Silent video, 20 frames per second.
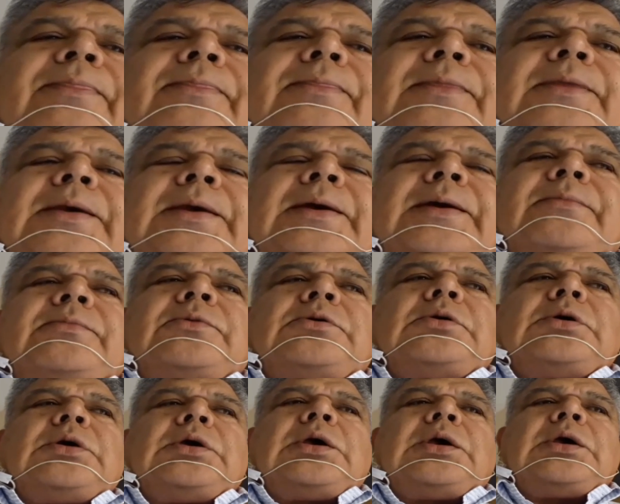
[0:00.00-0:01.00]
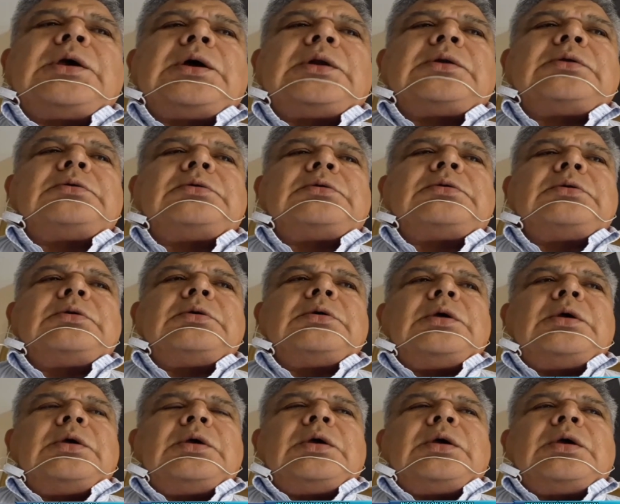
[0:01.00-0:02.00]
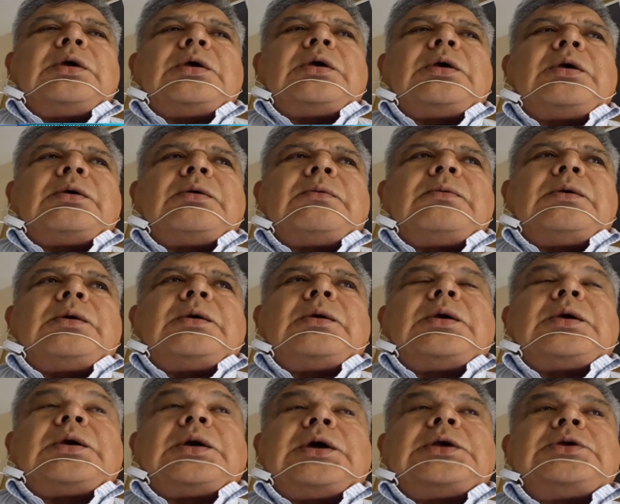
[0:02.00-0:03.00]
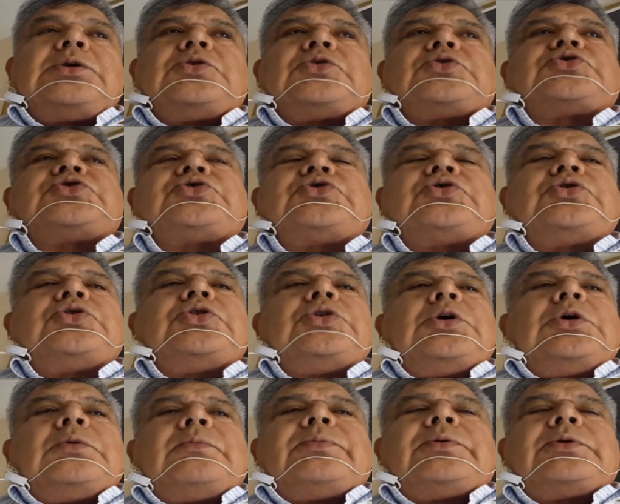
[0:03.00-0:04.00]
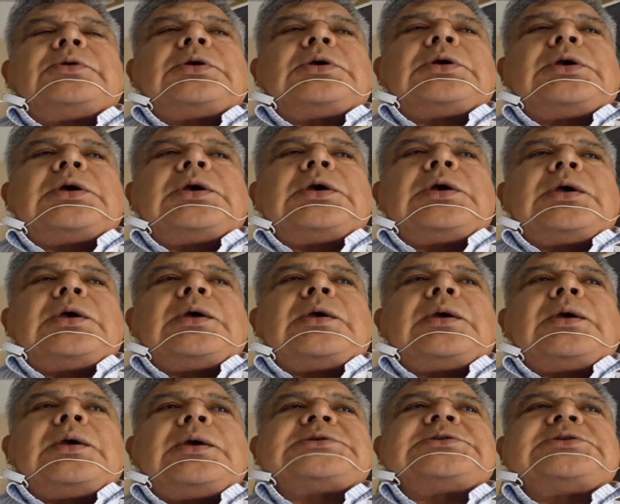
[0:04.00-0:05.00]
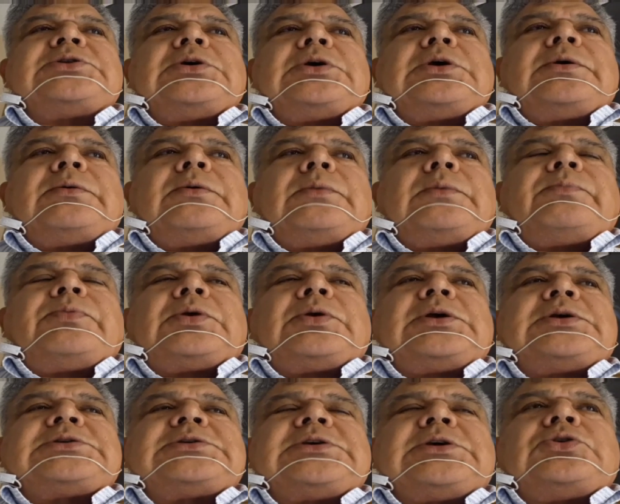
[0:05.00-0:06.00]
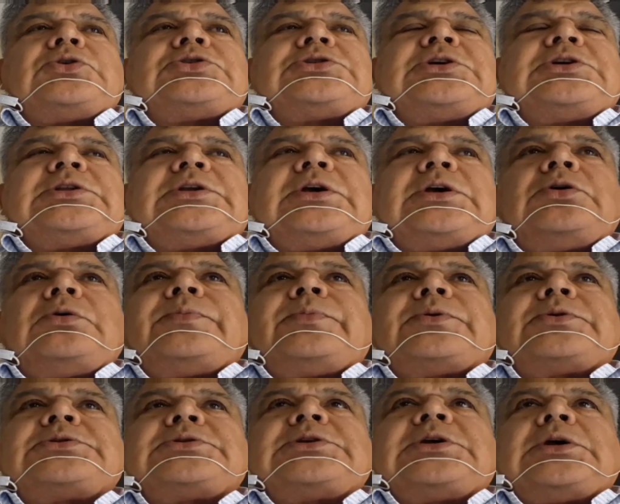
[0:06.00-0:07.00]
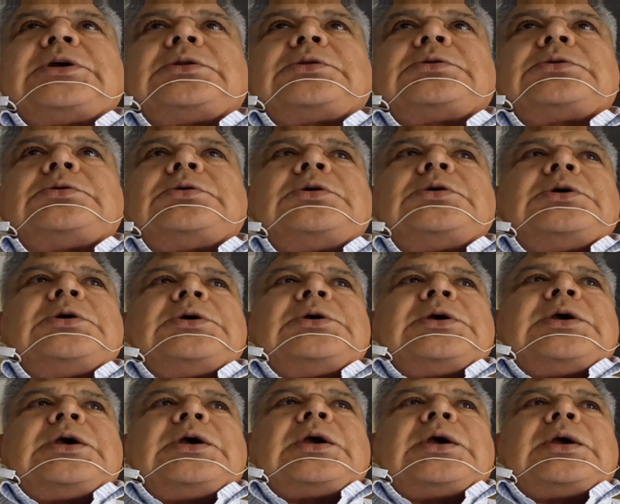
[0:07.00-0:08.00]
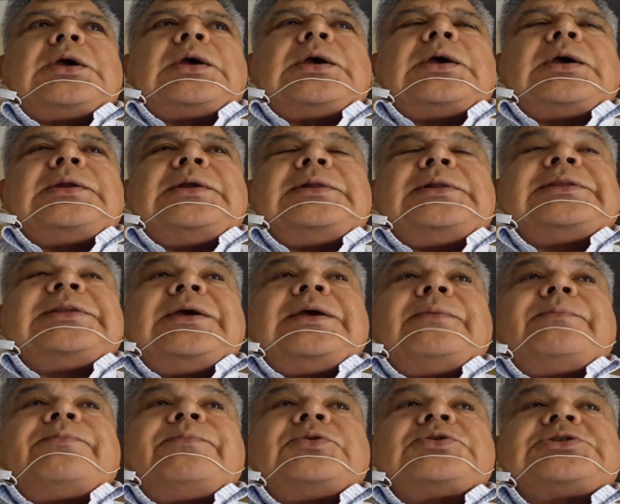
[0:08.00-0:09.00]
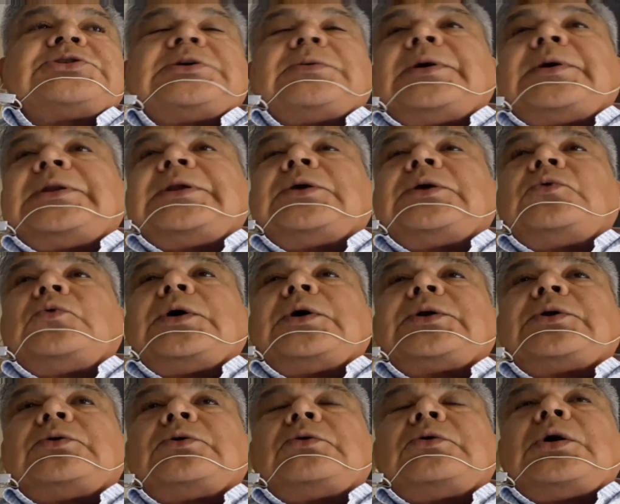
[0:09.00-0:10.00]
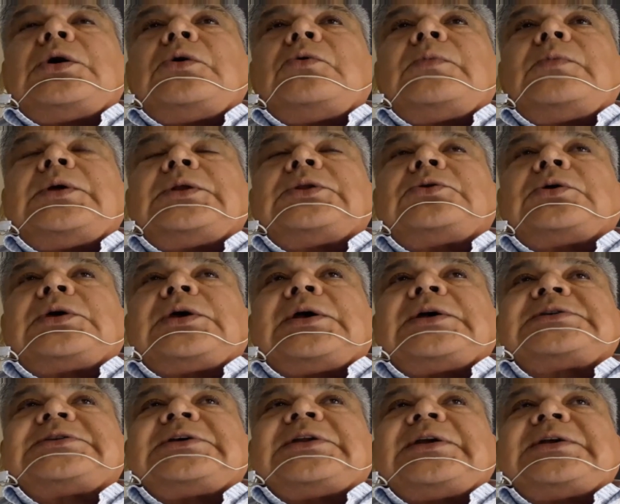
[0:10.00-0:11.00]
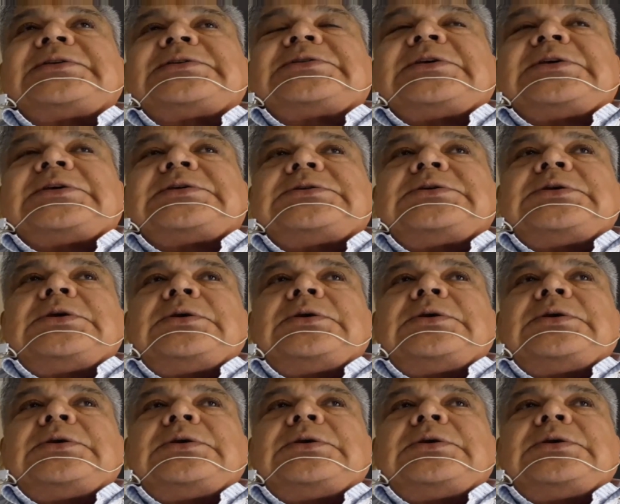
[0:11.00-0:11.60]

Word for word: digamos, es algo eh, eh, engañoso, porque ese, porque ese 82% eh, en el tiempo se va a licuar con los aumentos que hace el ANSES,